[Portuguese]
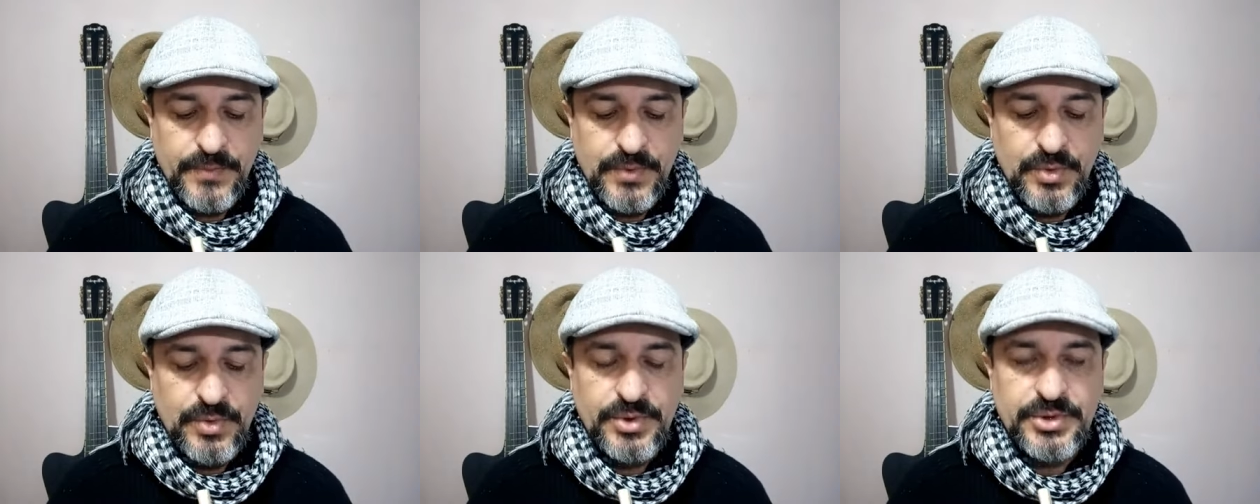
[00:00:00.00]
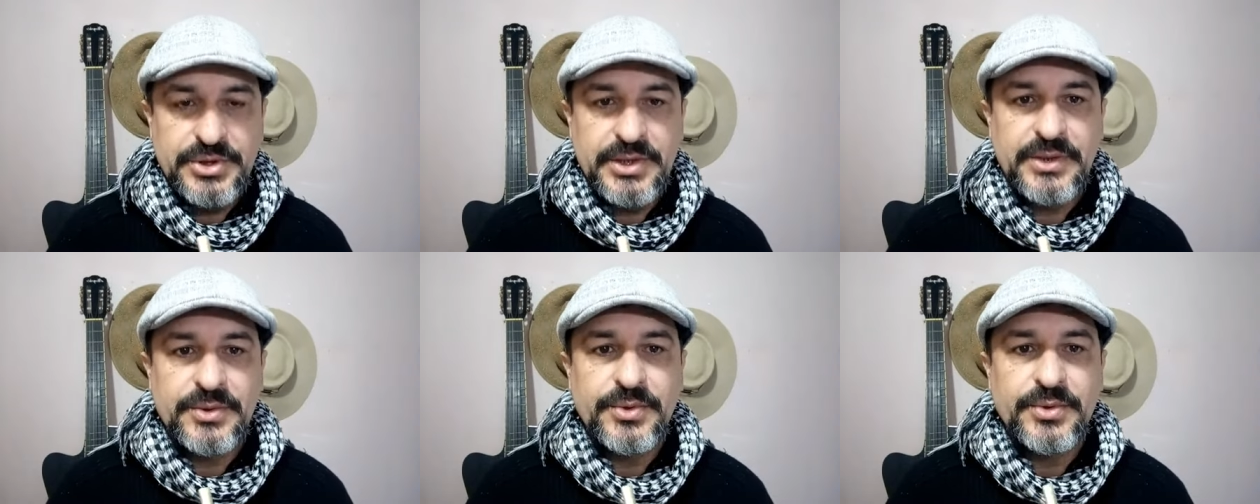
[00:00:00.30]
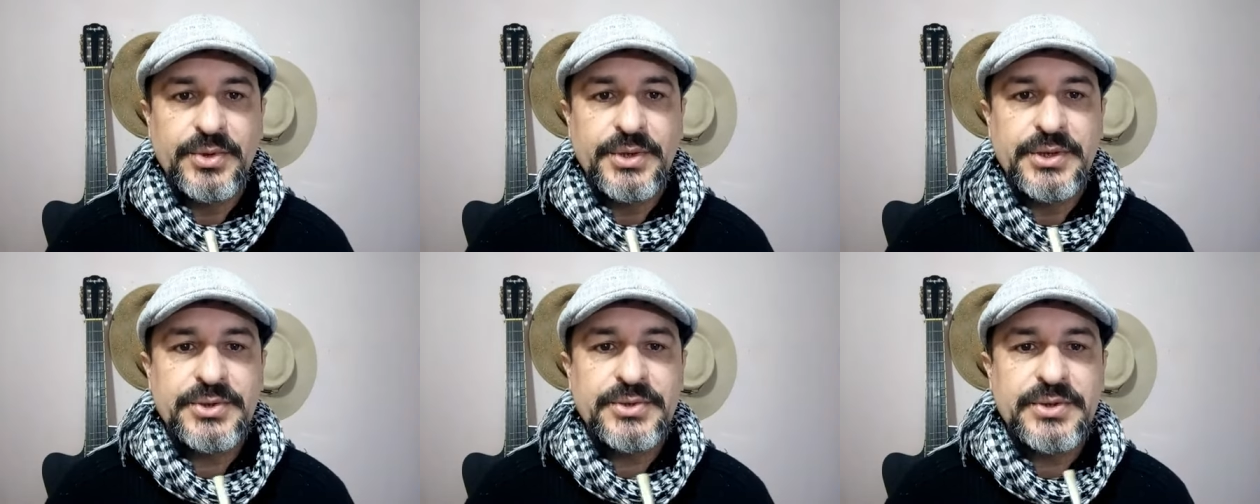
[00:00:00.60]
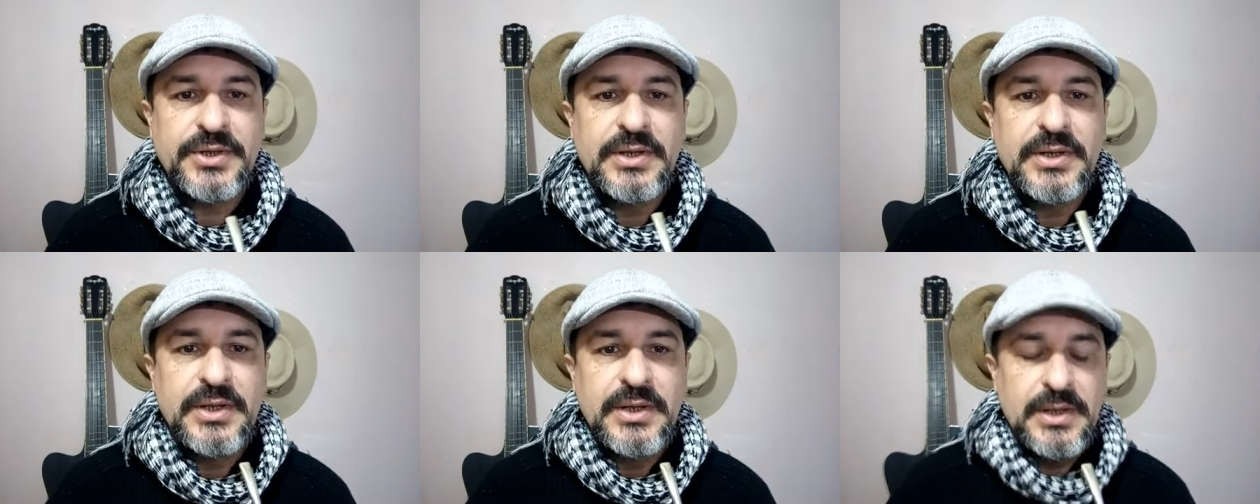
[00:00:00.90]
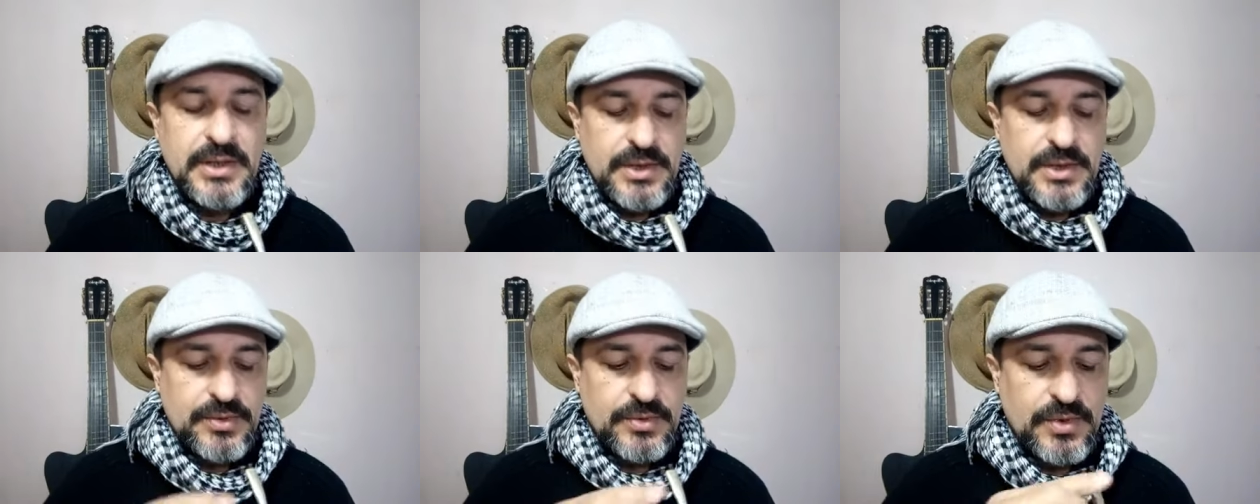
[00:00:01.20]
Hoje à noite,
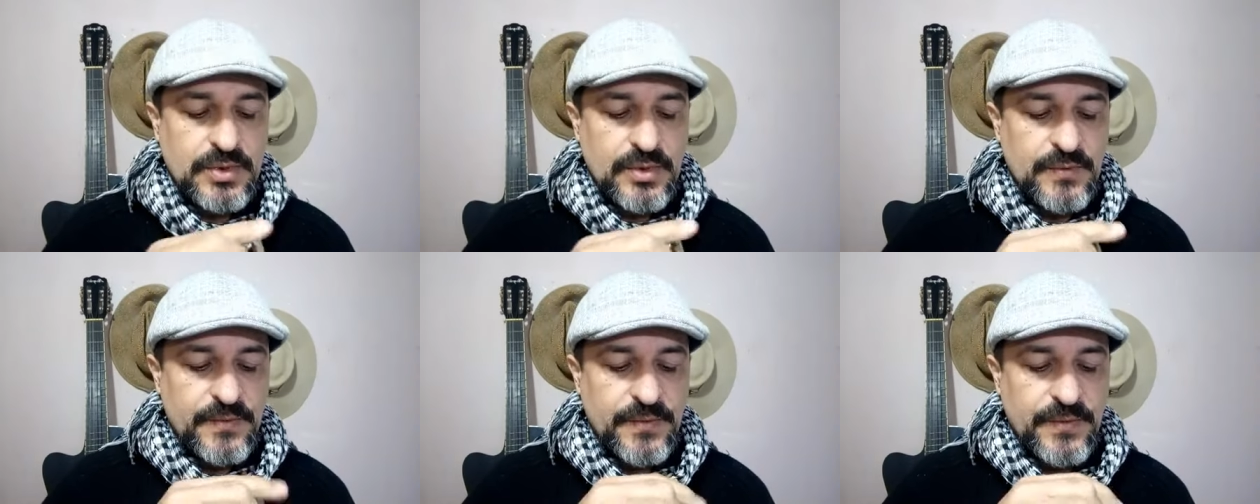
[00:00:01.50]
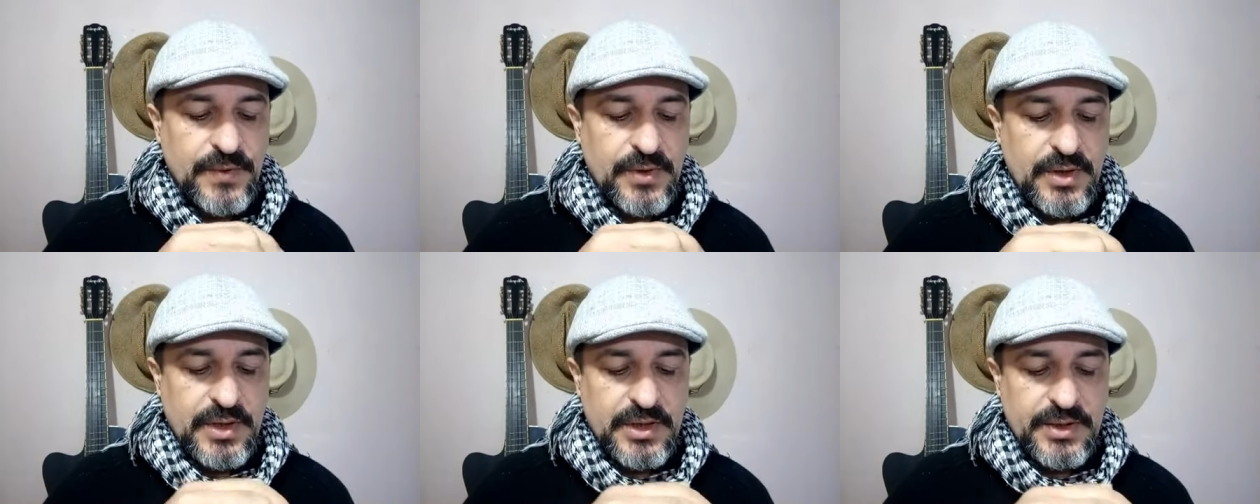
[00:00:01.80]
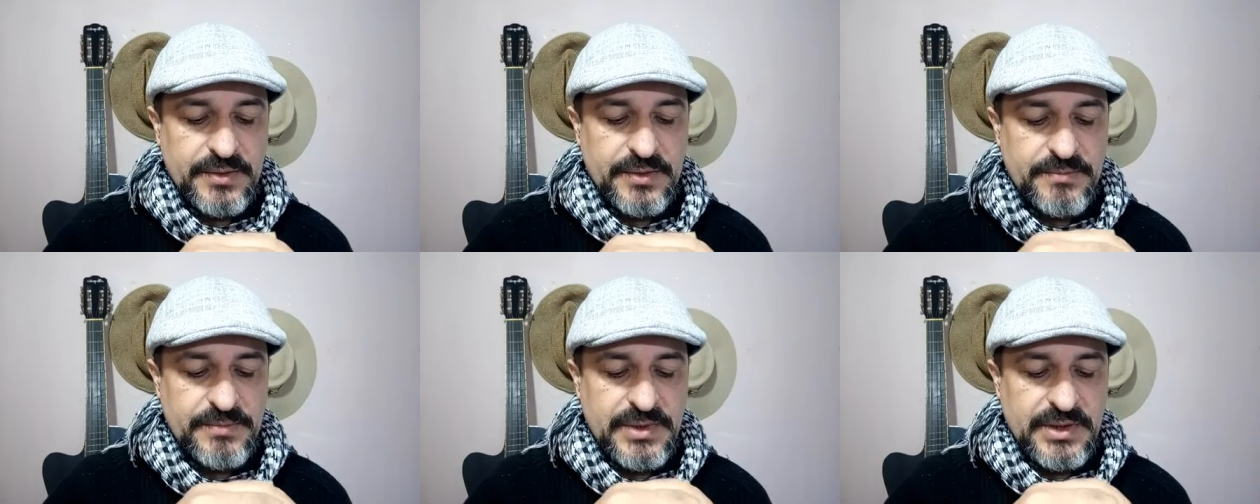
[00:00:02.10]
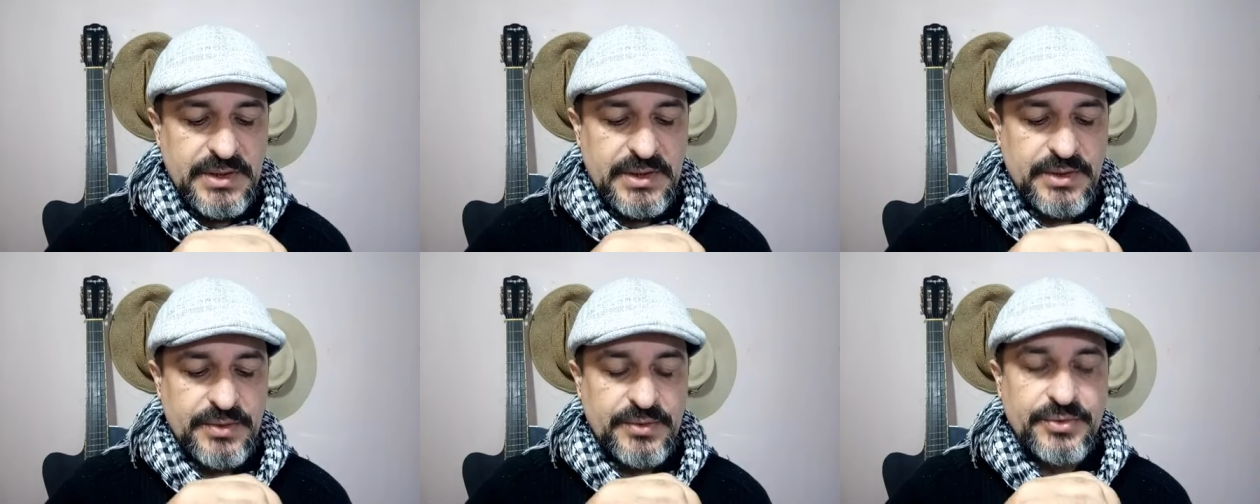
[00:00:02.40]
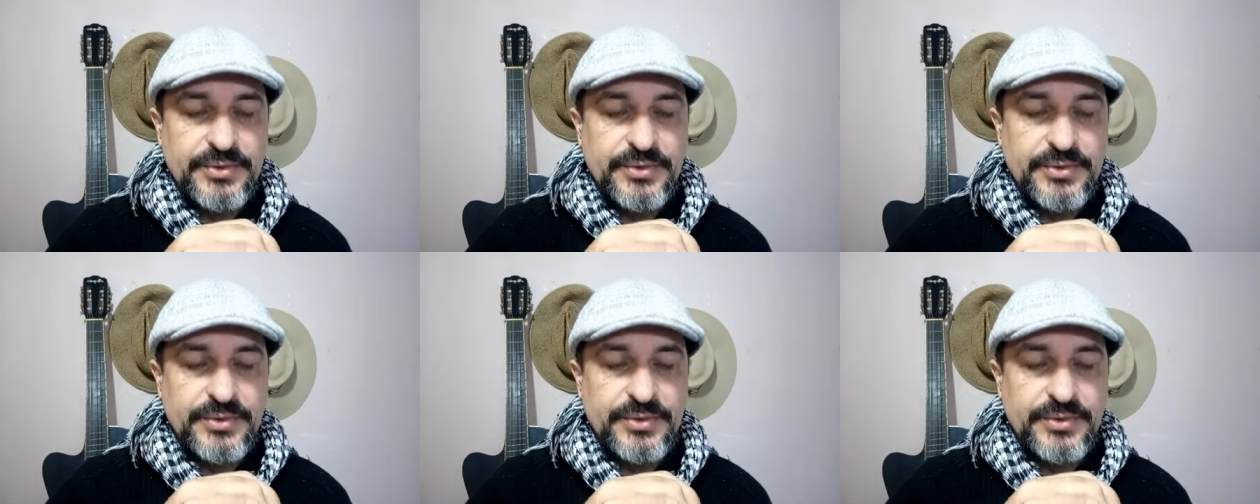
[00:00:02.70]
conforme